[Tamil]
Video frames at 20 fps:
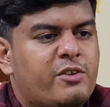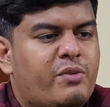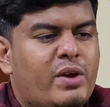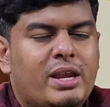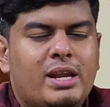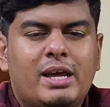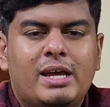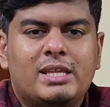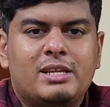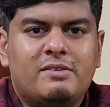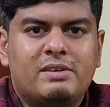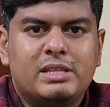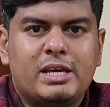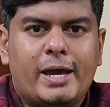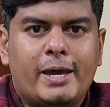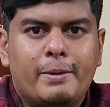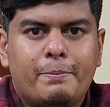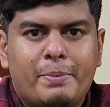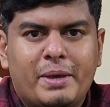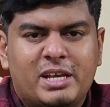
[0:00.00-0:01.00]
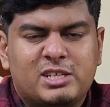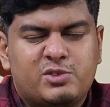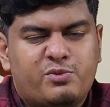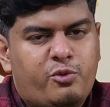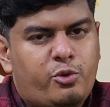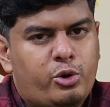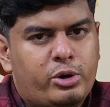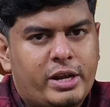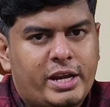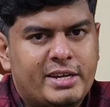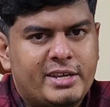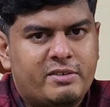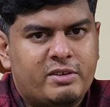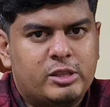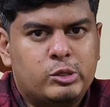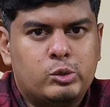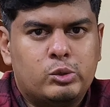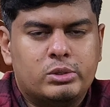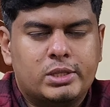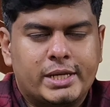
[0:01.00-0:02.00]
அண்ட் ஃபைனலாக இதில் வந்து ஐபிஎக்ஸ் ஃபோர் ரேட்டிங்
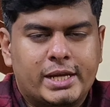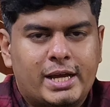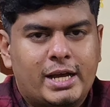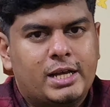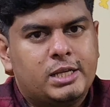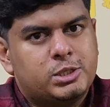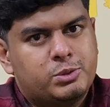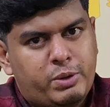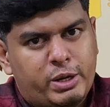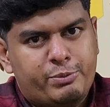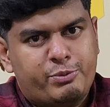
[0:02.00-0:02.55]
வந்து கொடுத்துருக்காங்க